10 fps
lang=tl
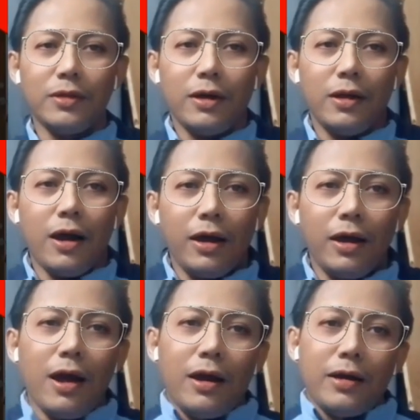na
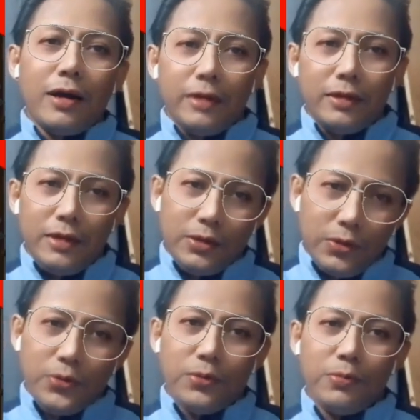kinakailangan natin
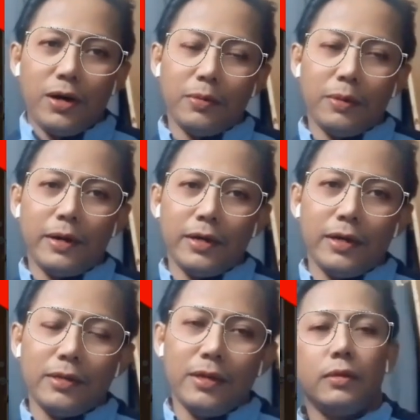dito mga
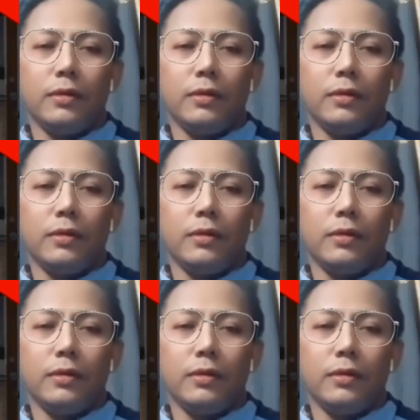kababayan.